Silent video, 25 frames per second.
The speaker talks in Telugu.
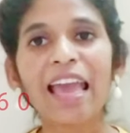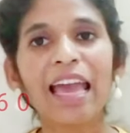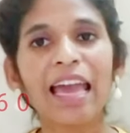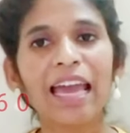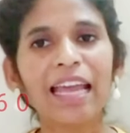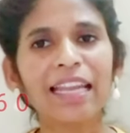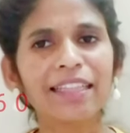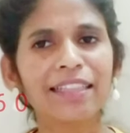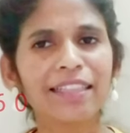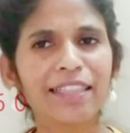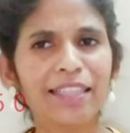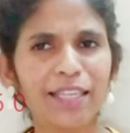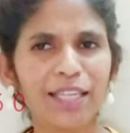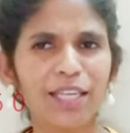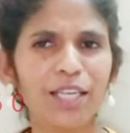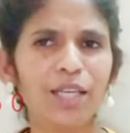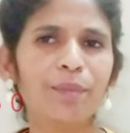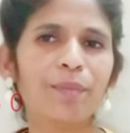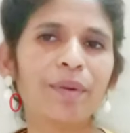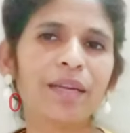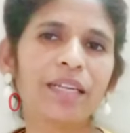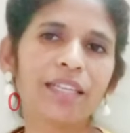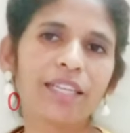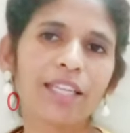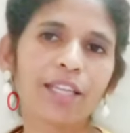అండ్ దీన్ని
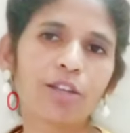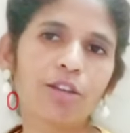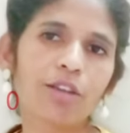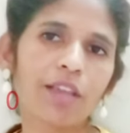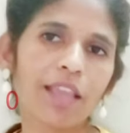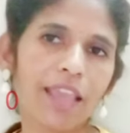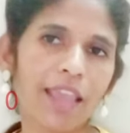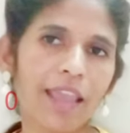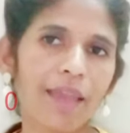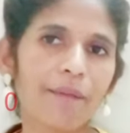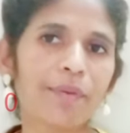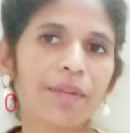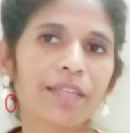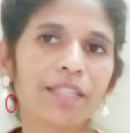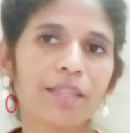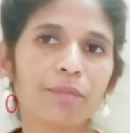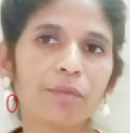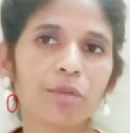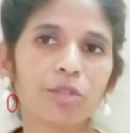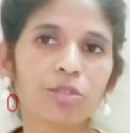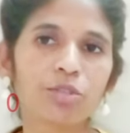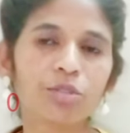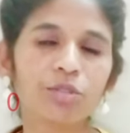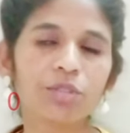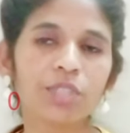బట్టి ఏం
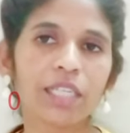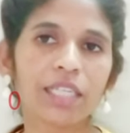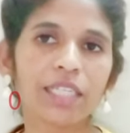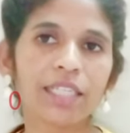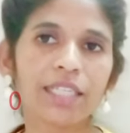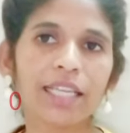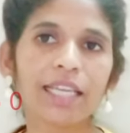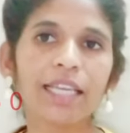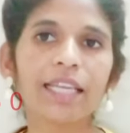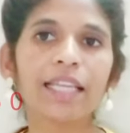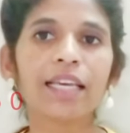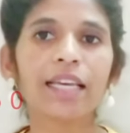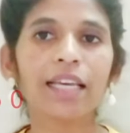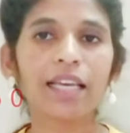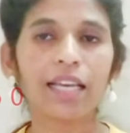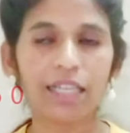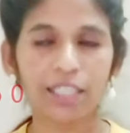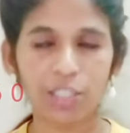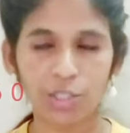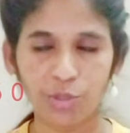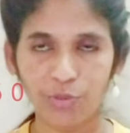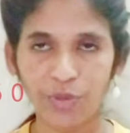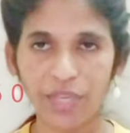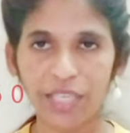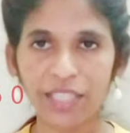అర్థమవుతుందంటే ఆ
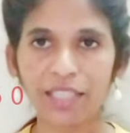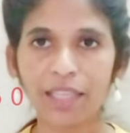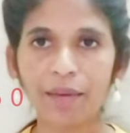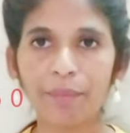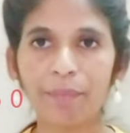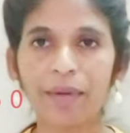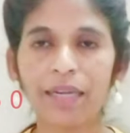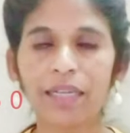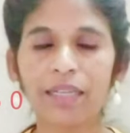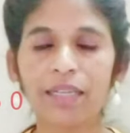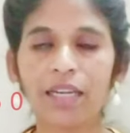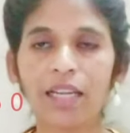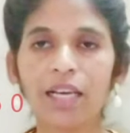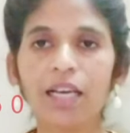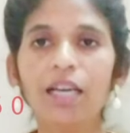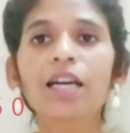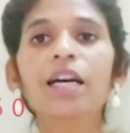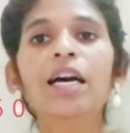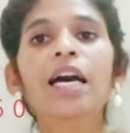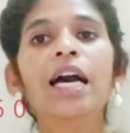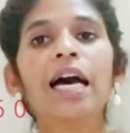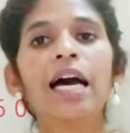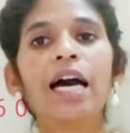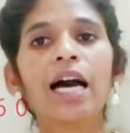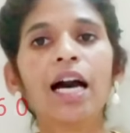శ్వేత పట్ల
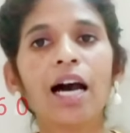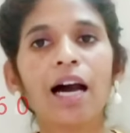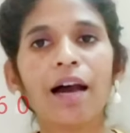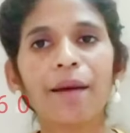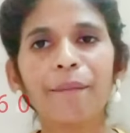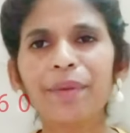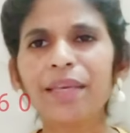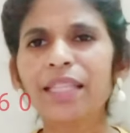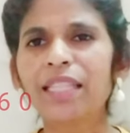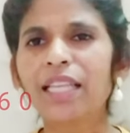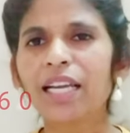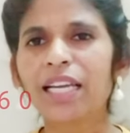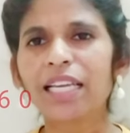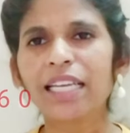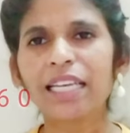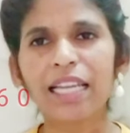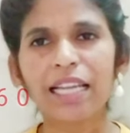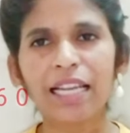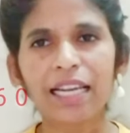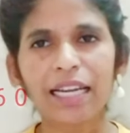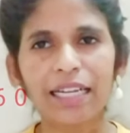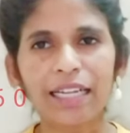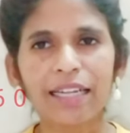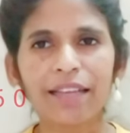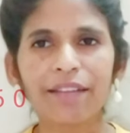హమీదాకి
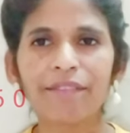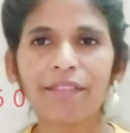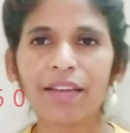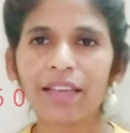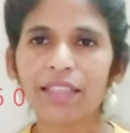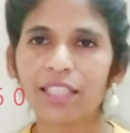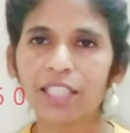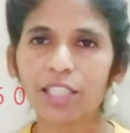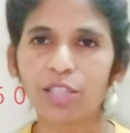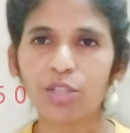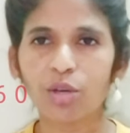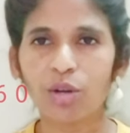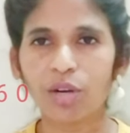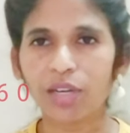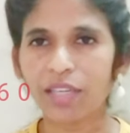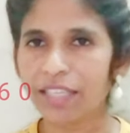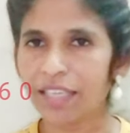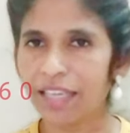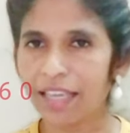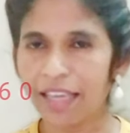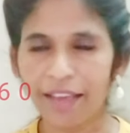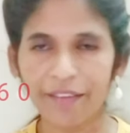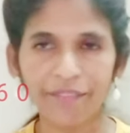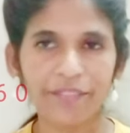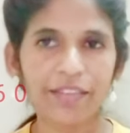నెగటివ్ అయితే థాట్
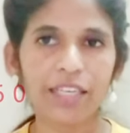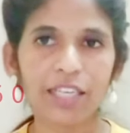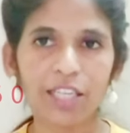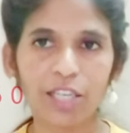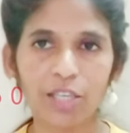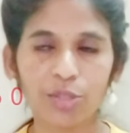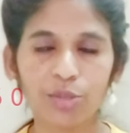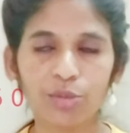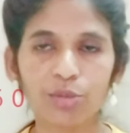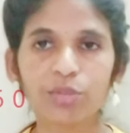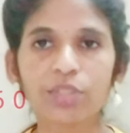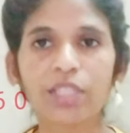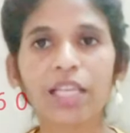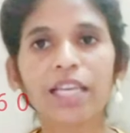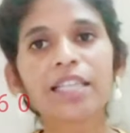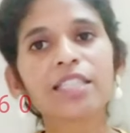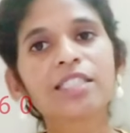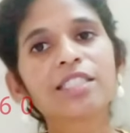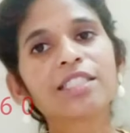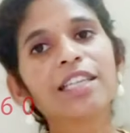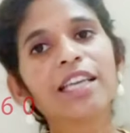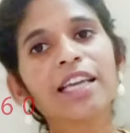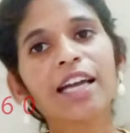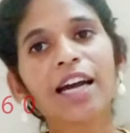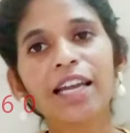ఏమీ లేదు తన
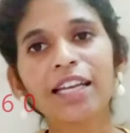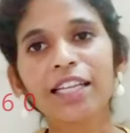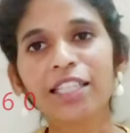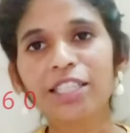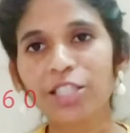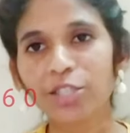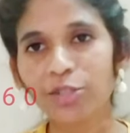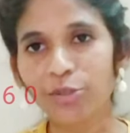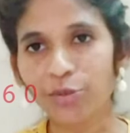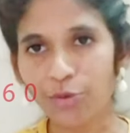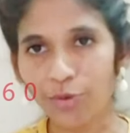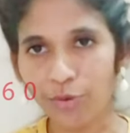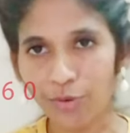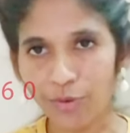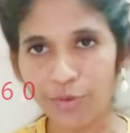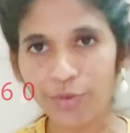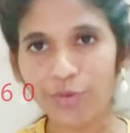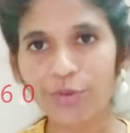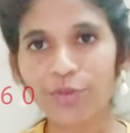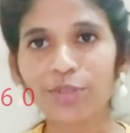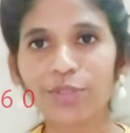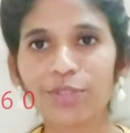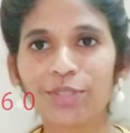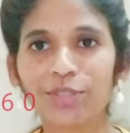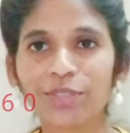స్నేహాన్ని తిను
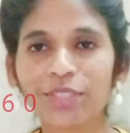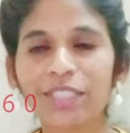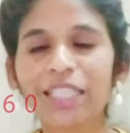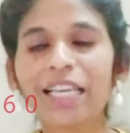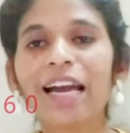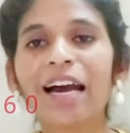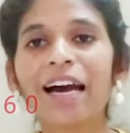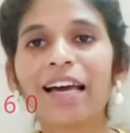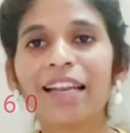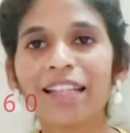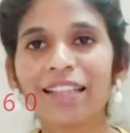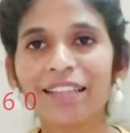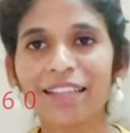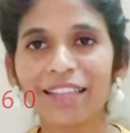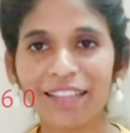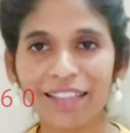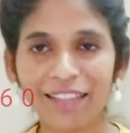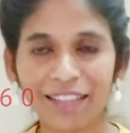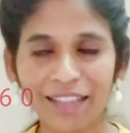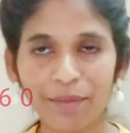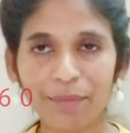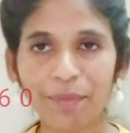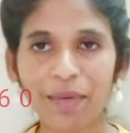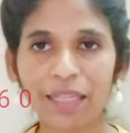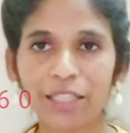కోరుకుంటుంది
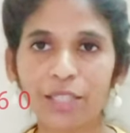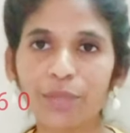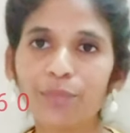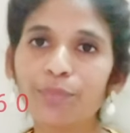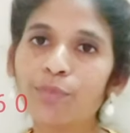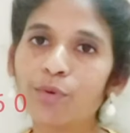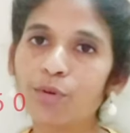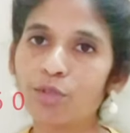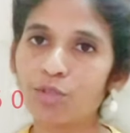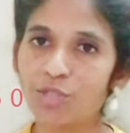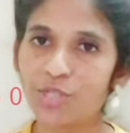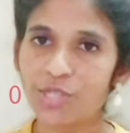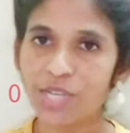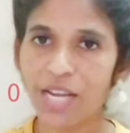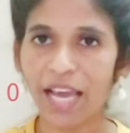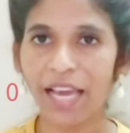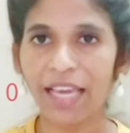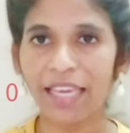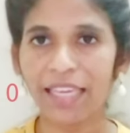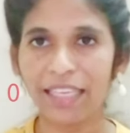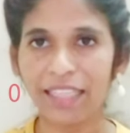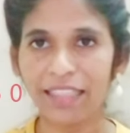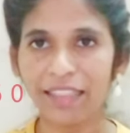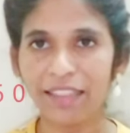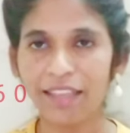అనేది మాత్రం పోర్ట్రే
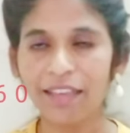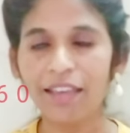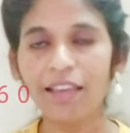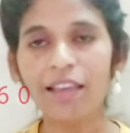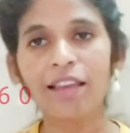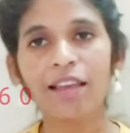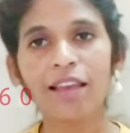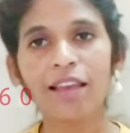అయ్యింది